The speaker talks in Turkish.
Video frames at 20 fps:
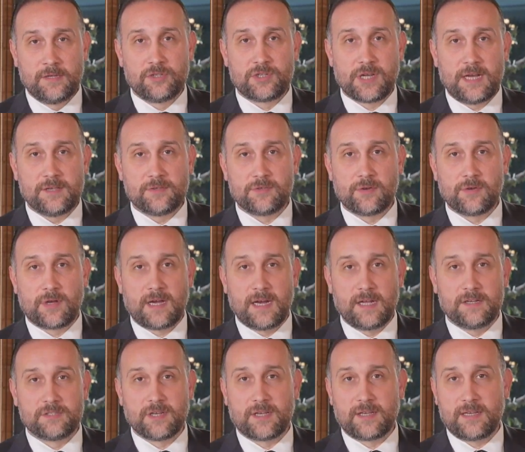Cansu
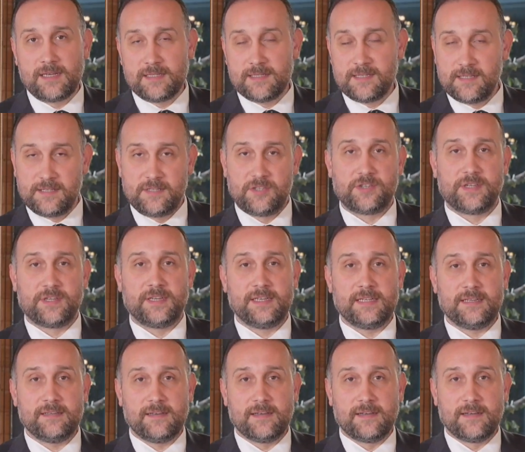Karacık
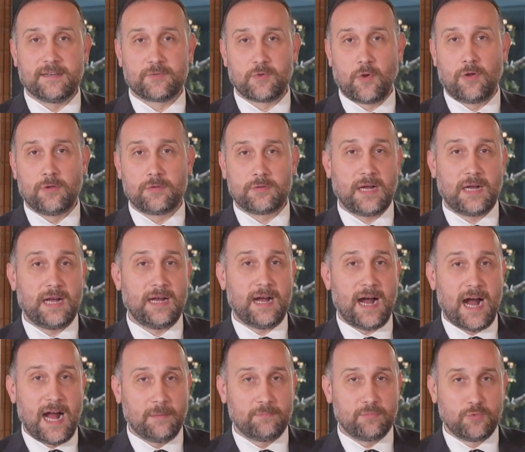yazıcı, e, Tolga
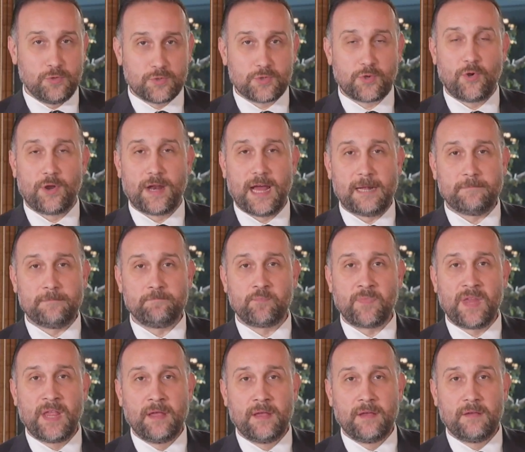Alp Düzgören
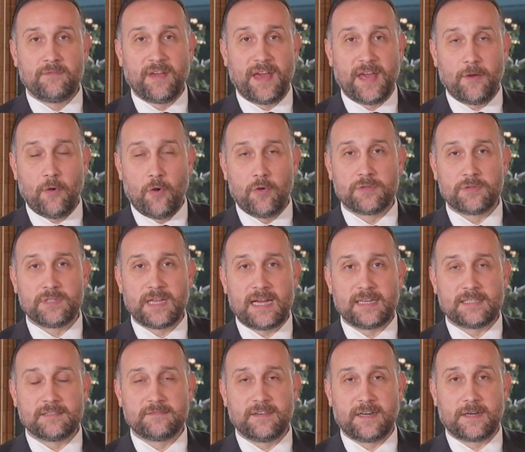ve
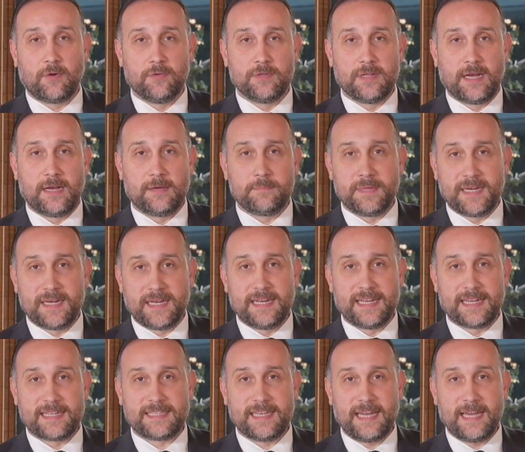Önder Varol'la
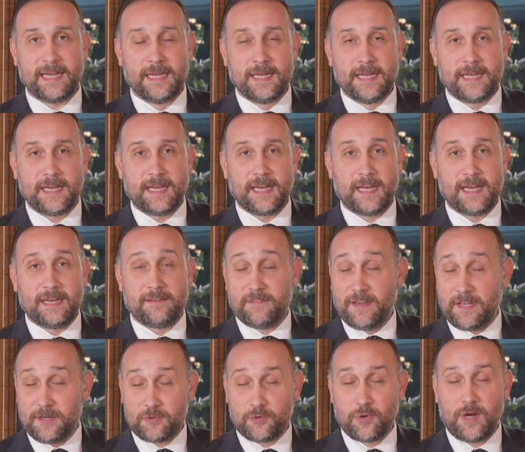birlikte e,
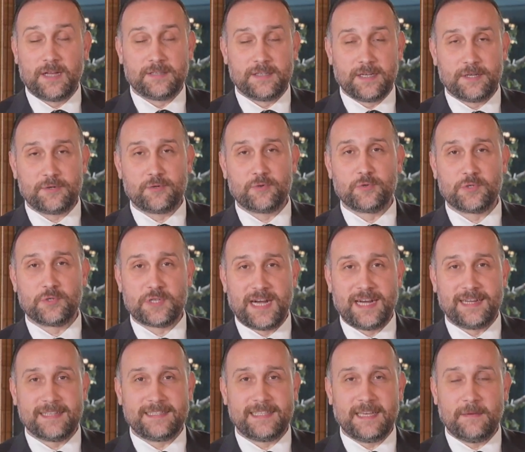ve şu anda şu
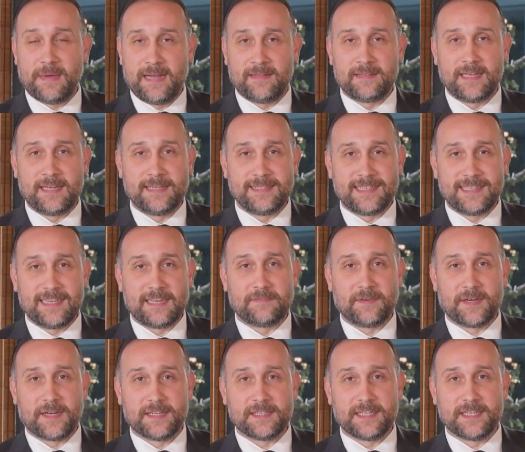saatte ben Deniz
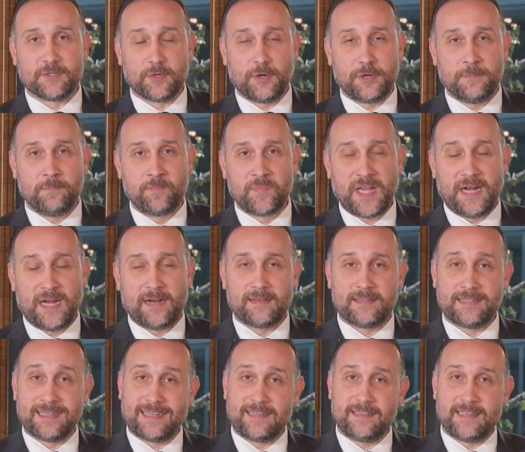İrfan Atasoy
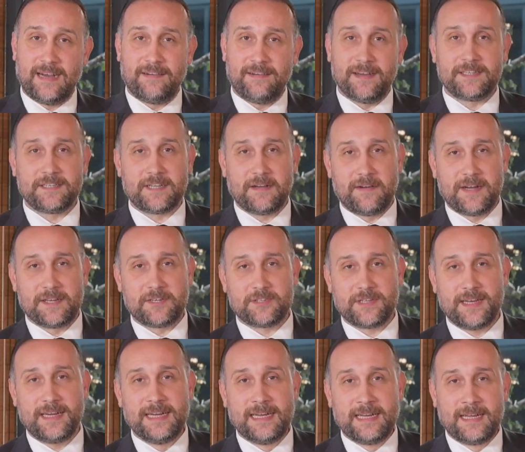artık yavaş yavaş
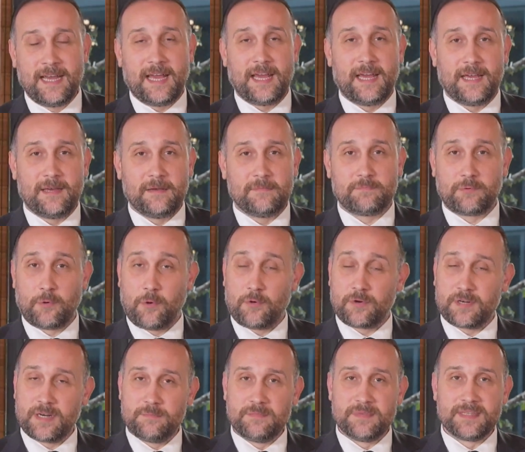da e,
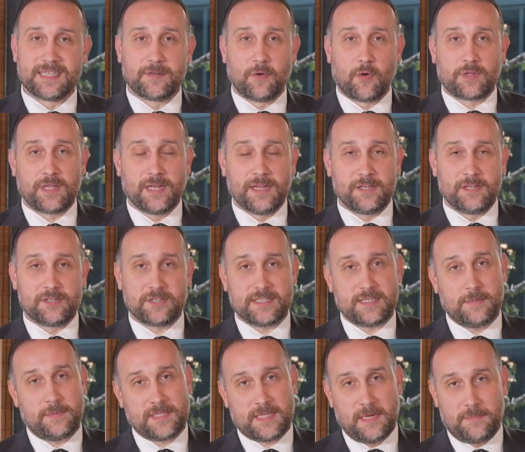programımızı
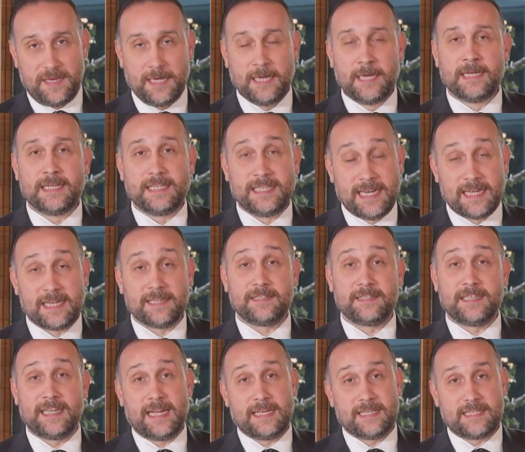noktalayacağız. Ama tabii yarın
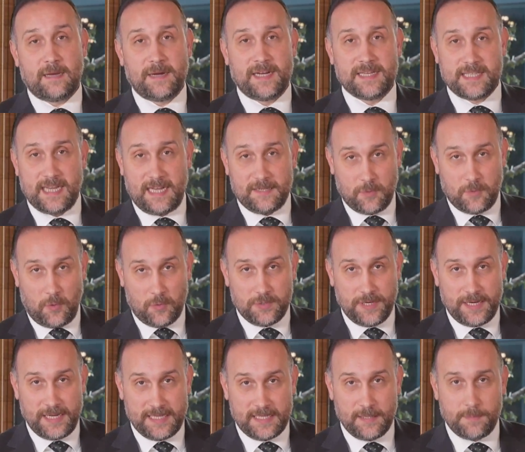yine sabah saat
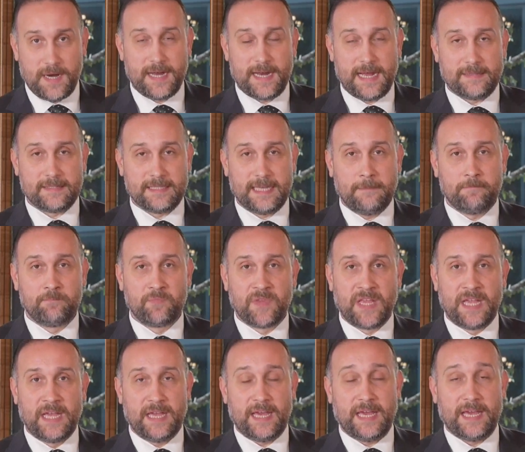10'dan itibaren de
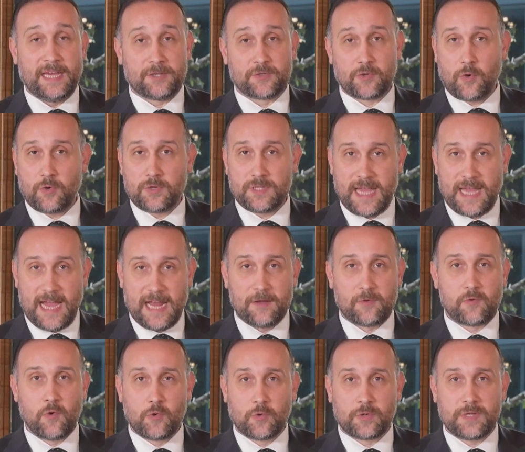e, çok değerli
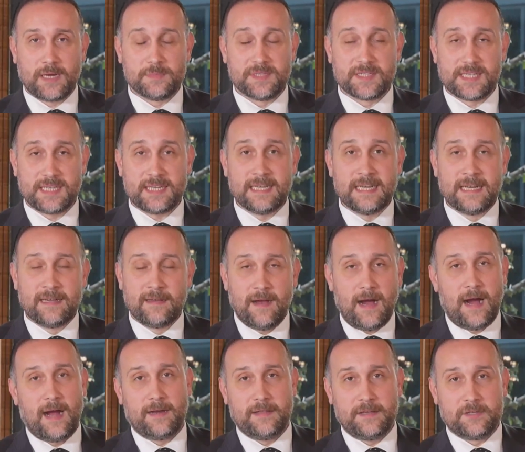konuklarımızı
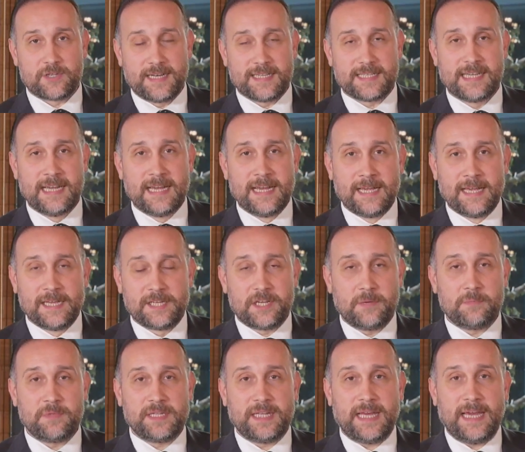ağırlayacağız.
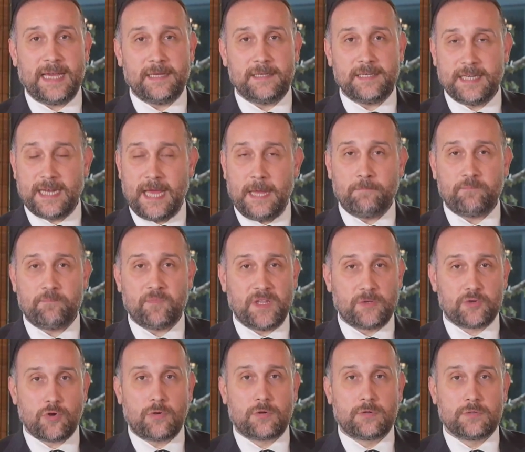Şimdi de yine
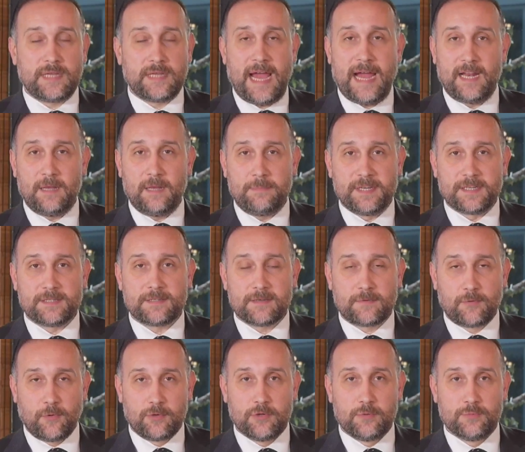çok değerli bir
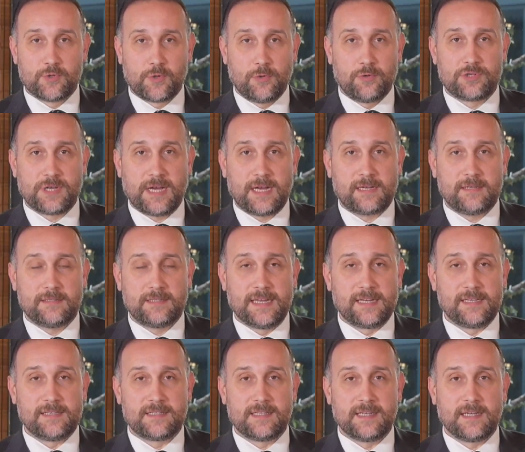konuğumuz olacak.
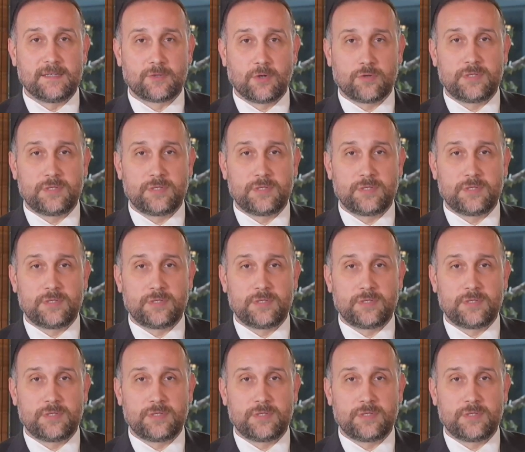Denizli